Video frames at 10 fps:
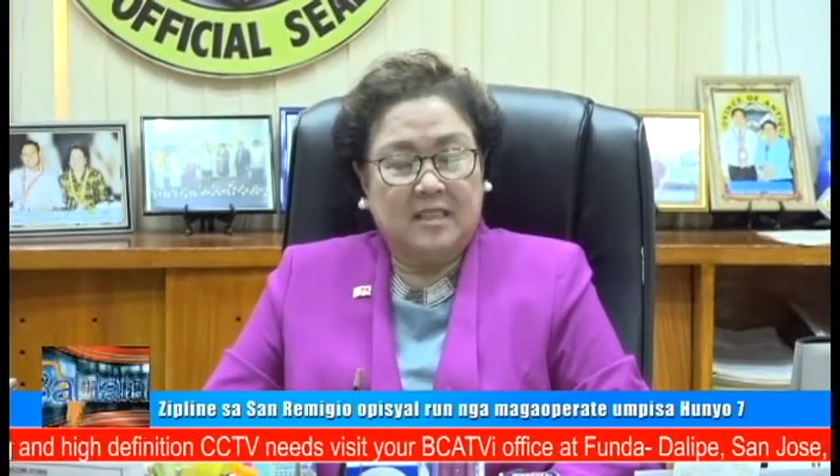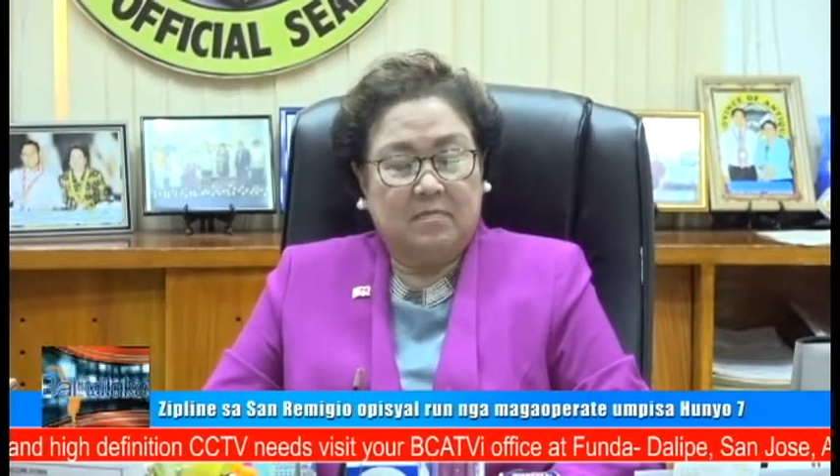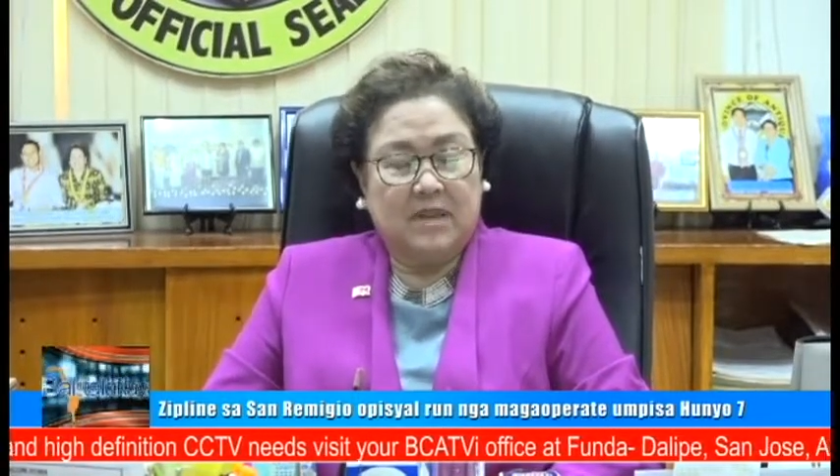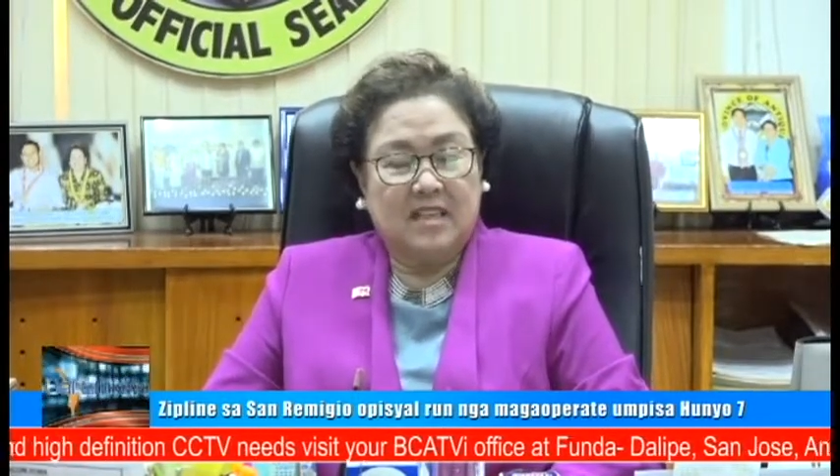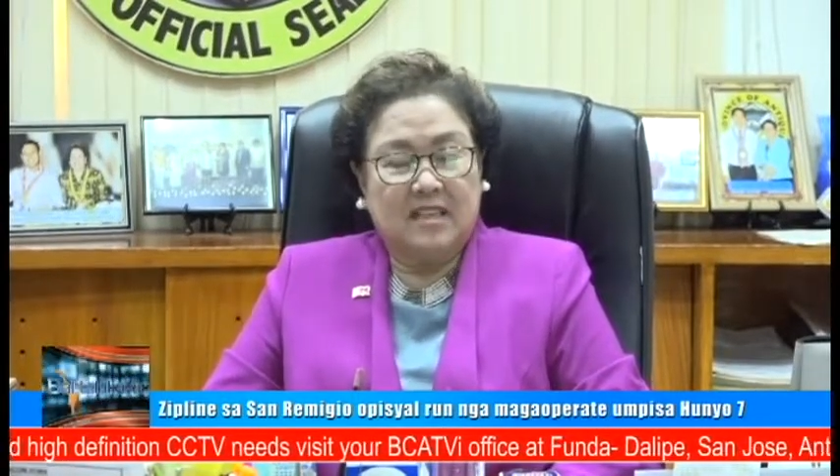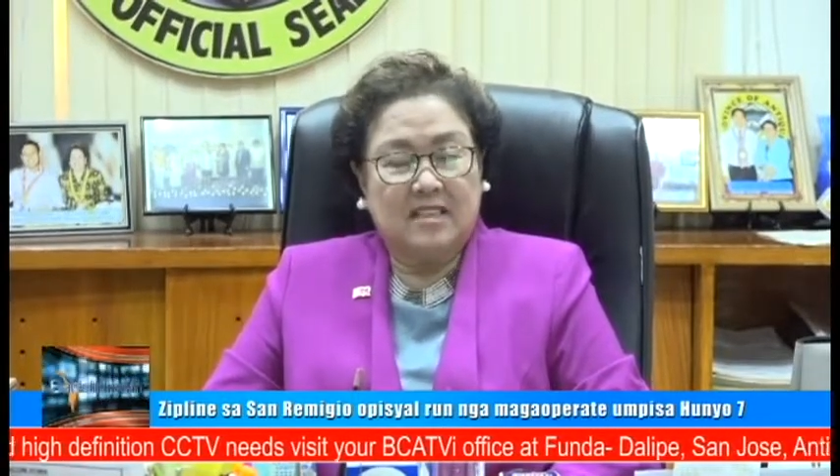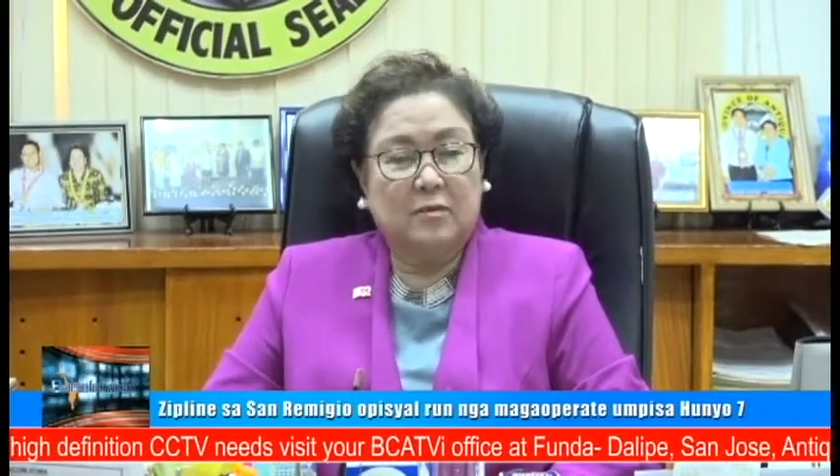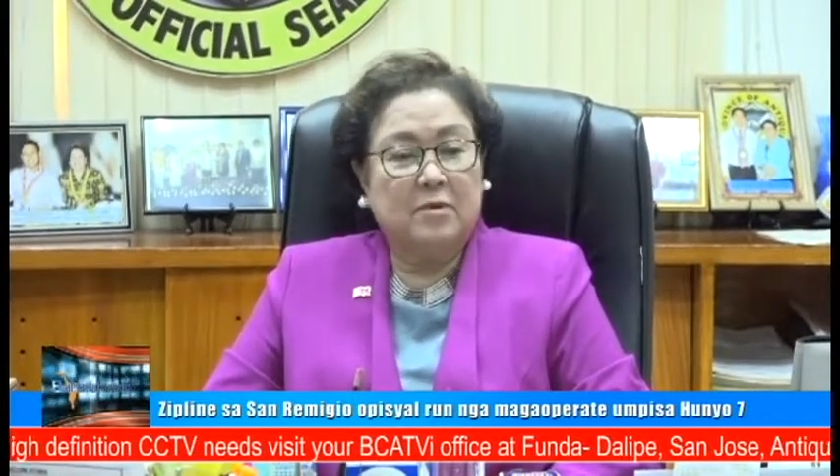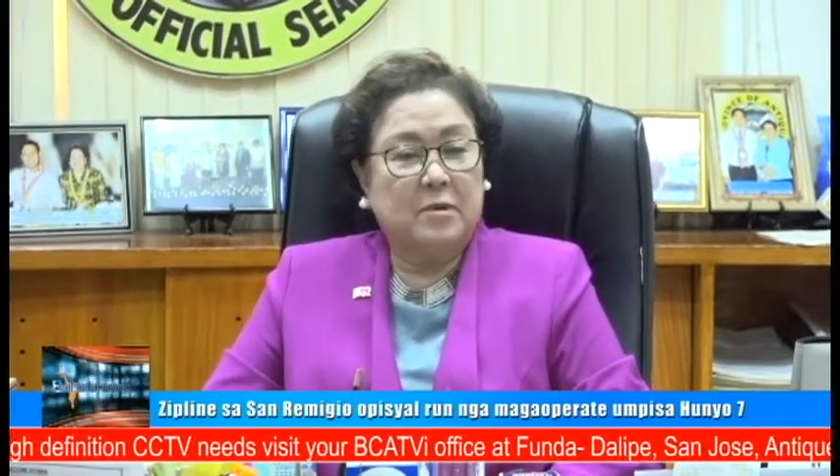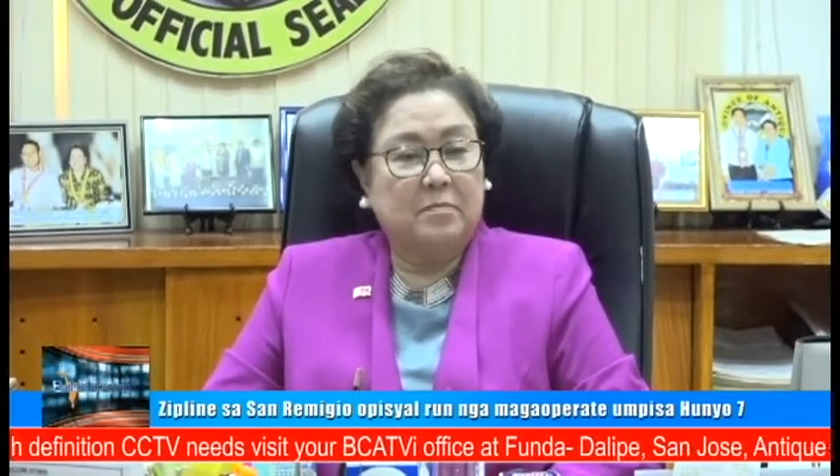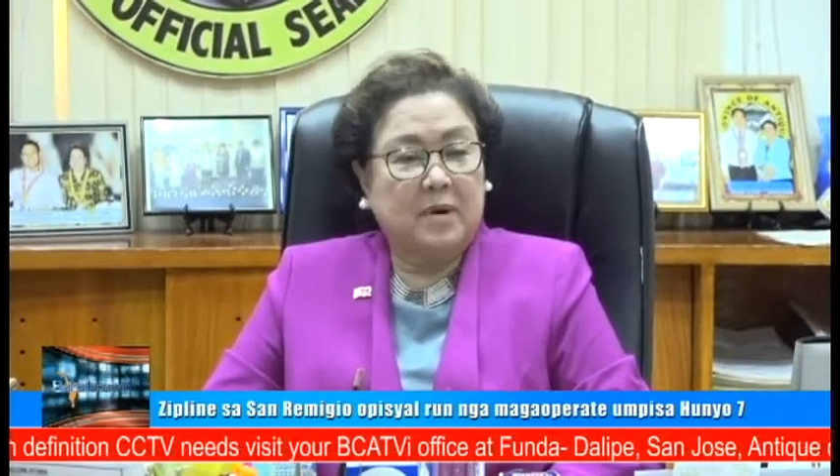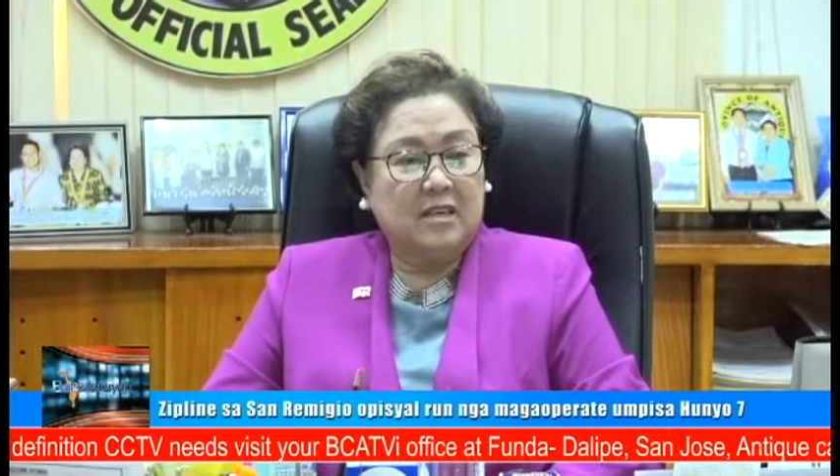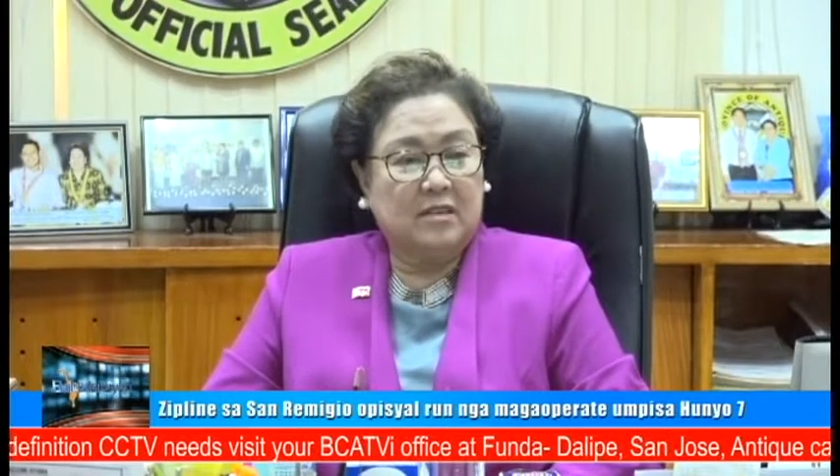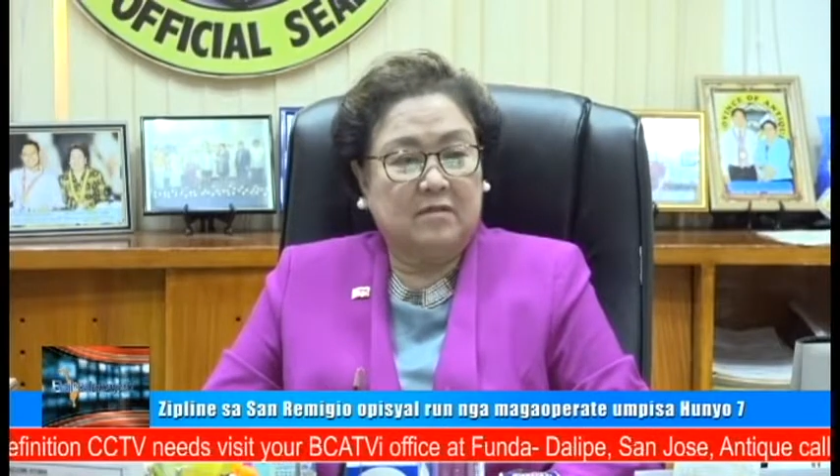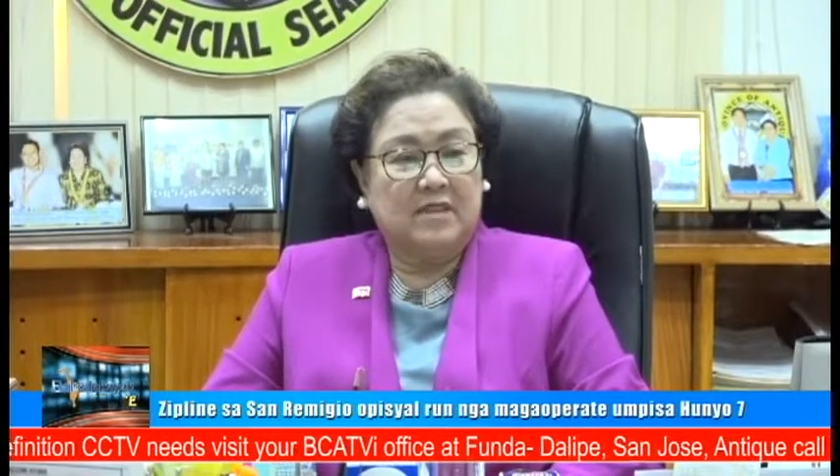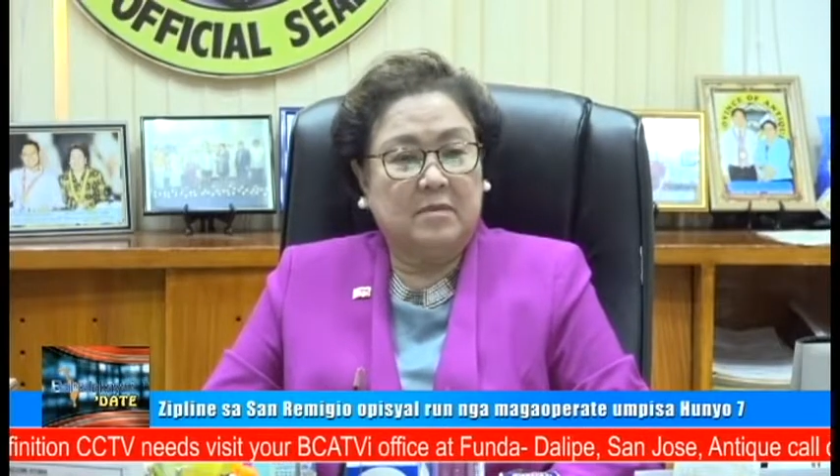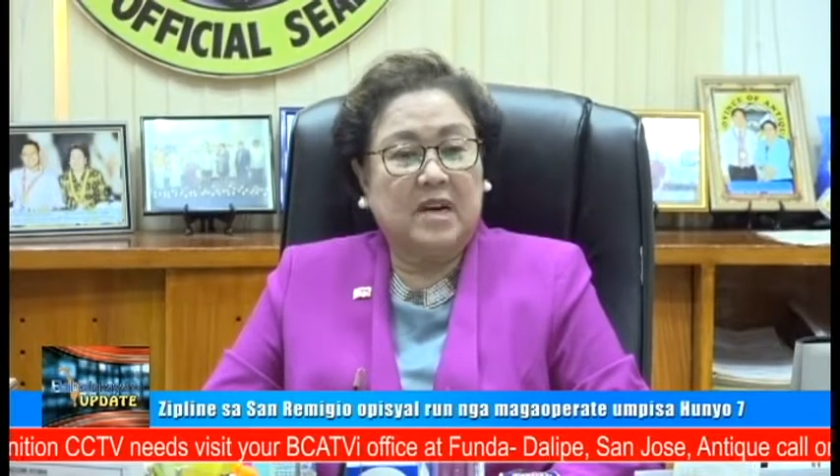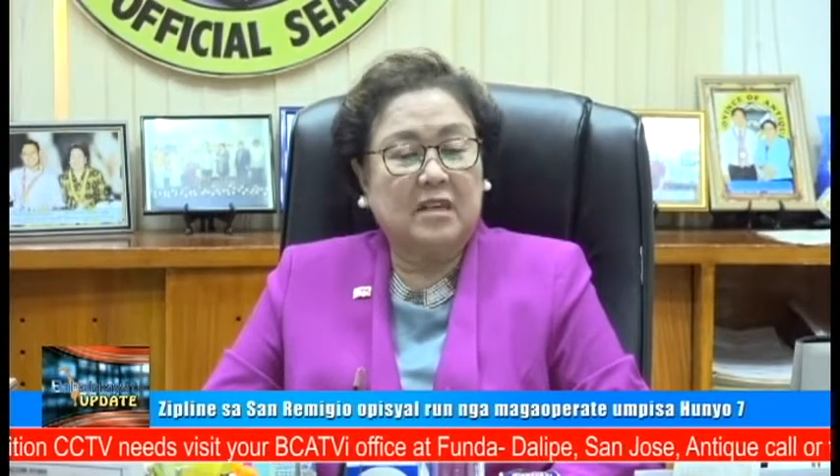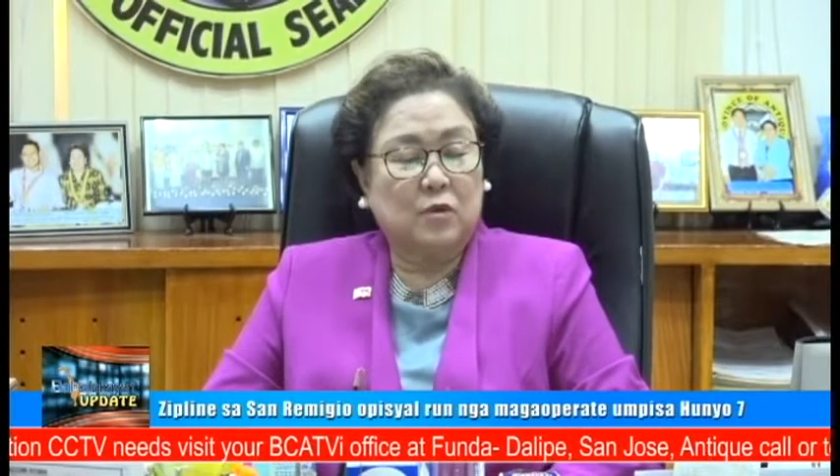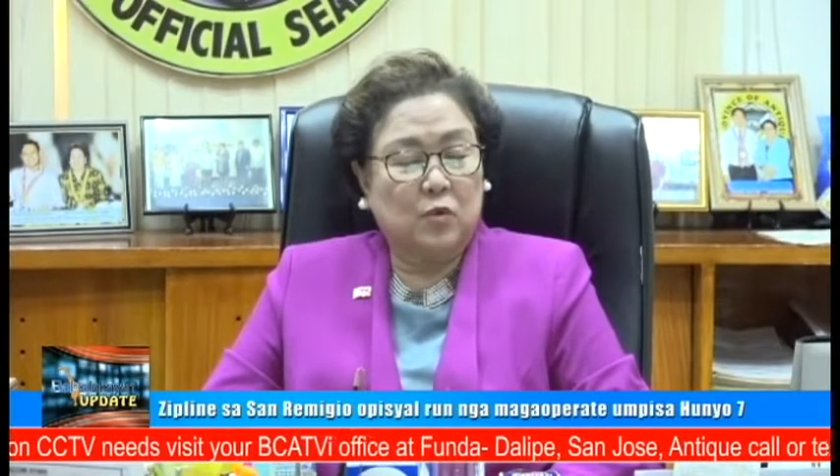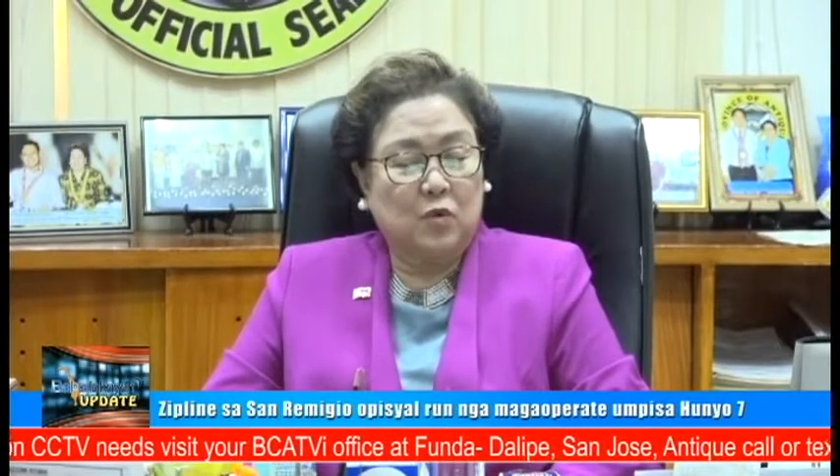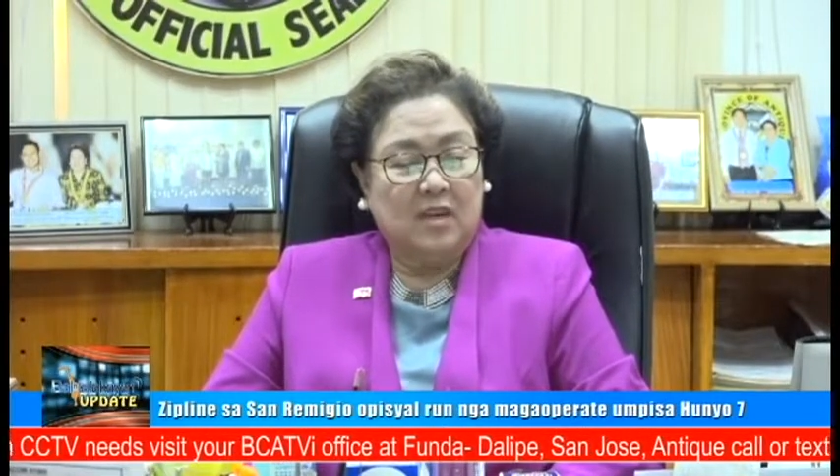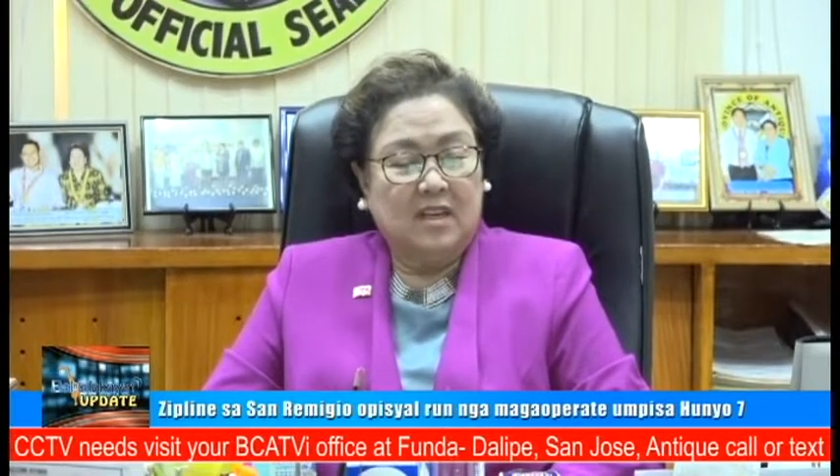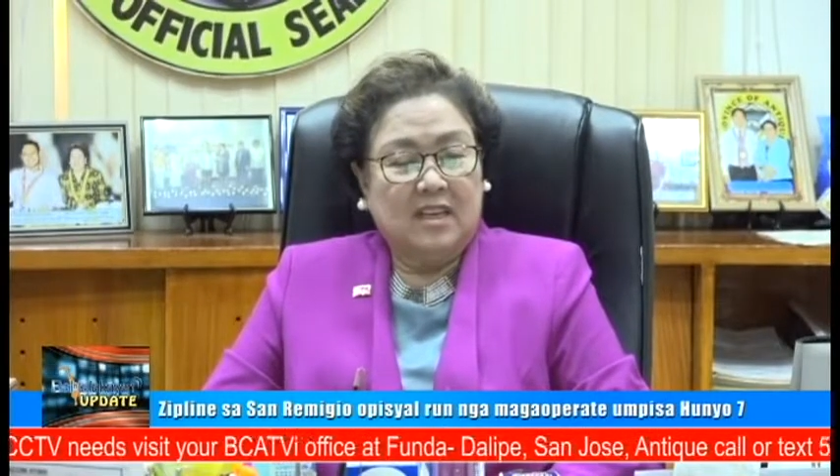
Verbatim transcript: zipline nga will be part of the MAC tour